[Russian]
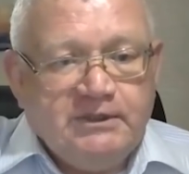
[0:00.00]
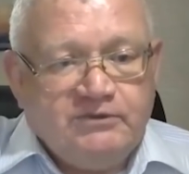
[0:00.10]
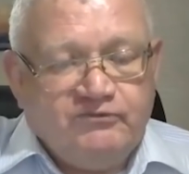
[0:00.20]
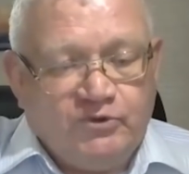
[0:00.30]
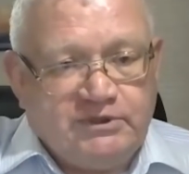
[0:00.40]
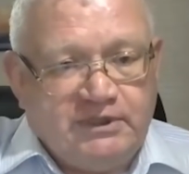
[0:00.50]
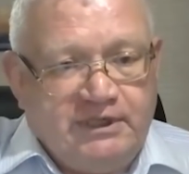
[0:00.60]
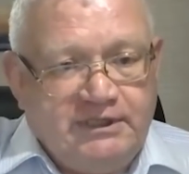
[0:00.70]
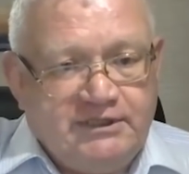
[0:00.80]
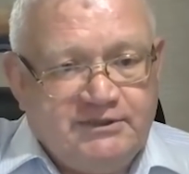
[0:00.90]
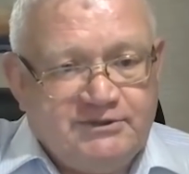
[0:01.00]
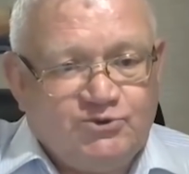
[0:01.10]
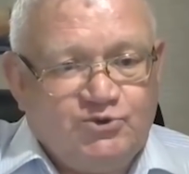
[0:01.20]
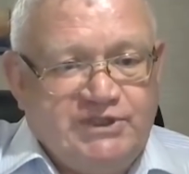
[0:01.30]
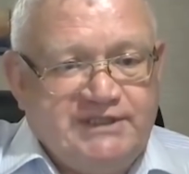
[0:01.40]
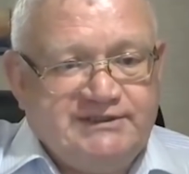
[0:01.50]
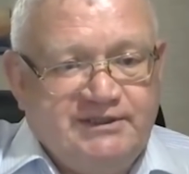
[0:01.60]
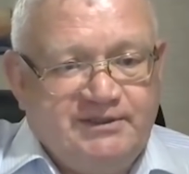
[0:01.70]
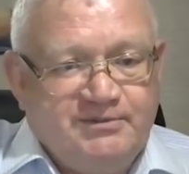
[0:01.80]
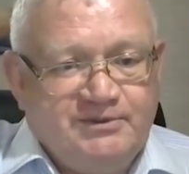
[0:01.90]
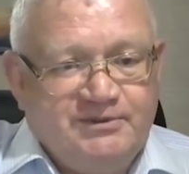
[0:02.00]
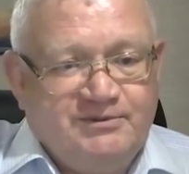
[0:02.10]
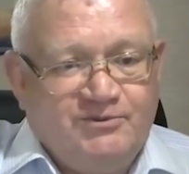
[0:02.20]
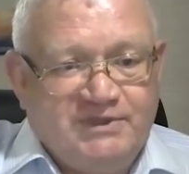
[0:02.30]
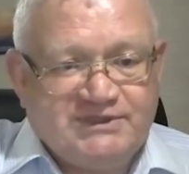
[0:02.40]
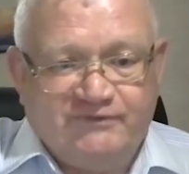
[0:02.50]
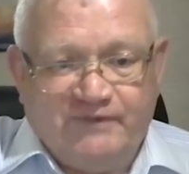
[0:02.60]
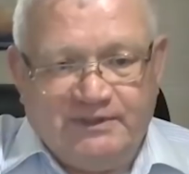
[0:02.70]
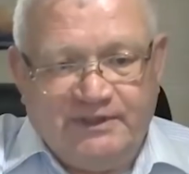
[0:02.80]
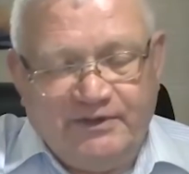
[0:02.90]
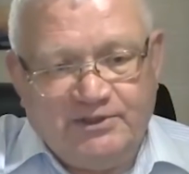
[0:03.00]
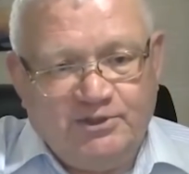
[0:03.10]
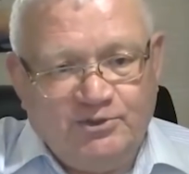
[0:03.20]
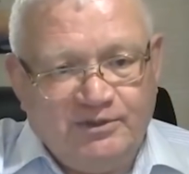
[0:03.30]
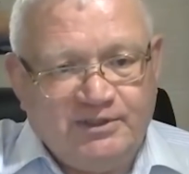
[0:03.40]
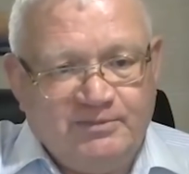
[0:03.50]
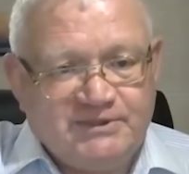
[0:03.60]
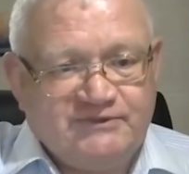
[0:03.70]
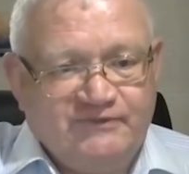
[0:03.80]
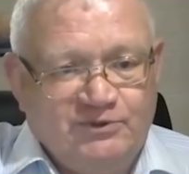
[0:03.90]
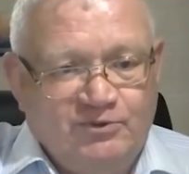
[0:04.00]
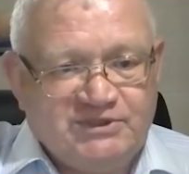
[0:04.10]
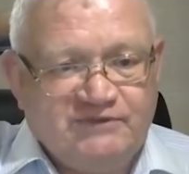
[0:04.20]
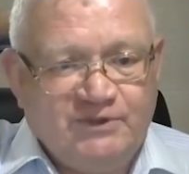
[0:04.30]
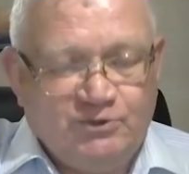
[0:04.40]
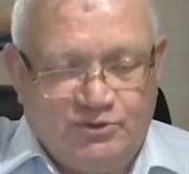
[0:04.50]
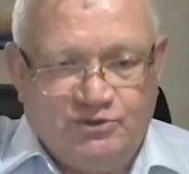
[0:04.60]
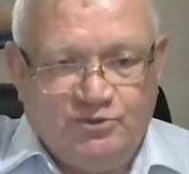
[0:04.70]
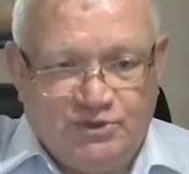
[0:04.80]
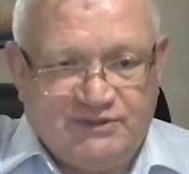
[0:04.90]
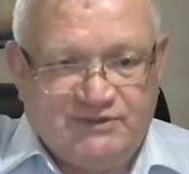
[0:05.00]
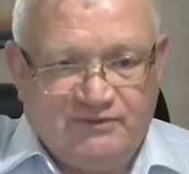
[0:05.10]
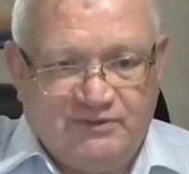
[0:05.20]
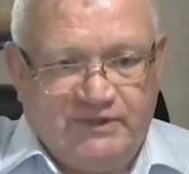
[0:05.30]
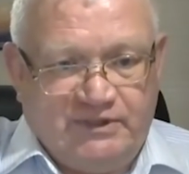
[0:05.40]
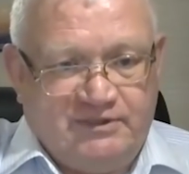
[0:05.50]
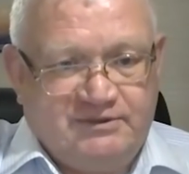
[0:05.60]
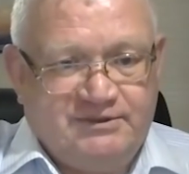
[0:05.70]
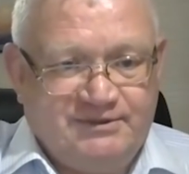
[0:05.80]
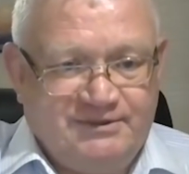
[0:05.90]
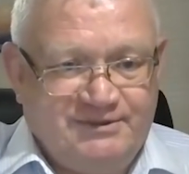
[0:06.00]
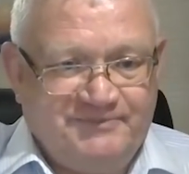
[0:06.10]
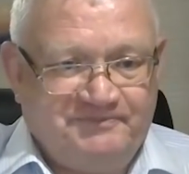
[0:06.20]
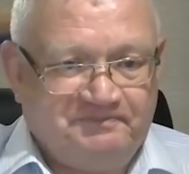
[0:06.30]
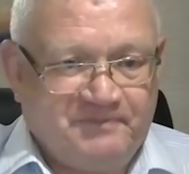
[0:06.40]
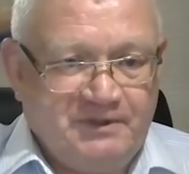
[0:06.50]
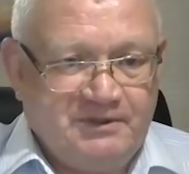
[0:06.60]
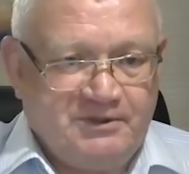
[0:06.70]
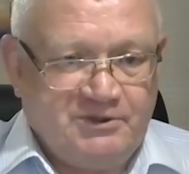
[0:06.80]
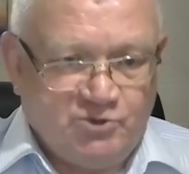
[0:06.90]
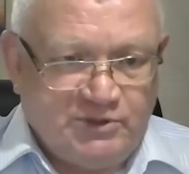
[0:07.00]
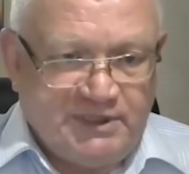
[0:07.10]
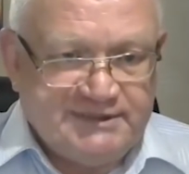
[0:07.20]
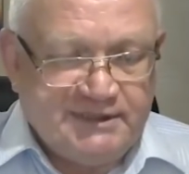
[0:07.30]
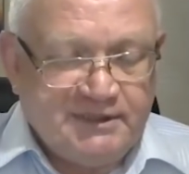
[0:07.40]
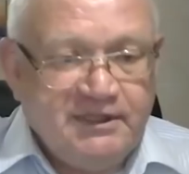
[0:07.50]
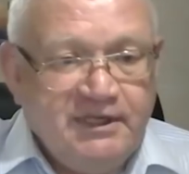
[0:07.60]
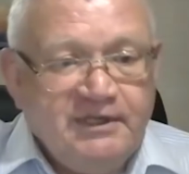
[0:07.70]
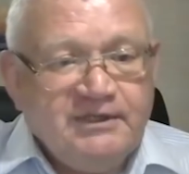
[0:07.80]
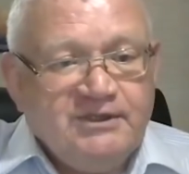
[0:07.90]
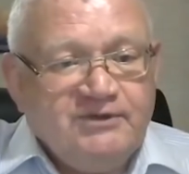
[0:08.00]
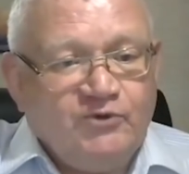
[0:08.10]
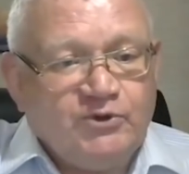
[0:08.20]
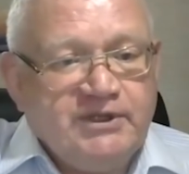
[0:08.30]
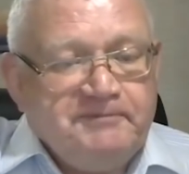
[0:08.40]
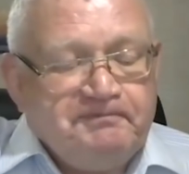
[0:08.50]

вот, а с участием Москвы. Наверное, не только Москвы, но Москва точно участвовала в этих э, консультациях. Вот.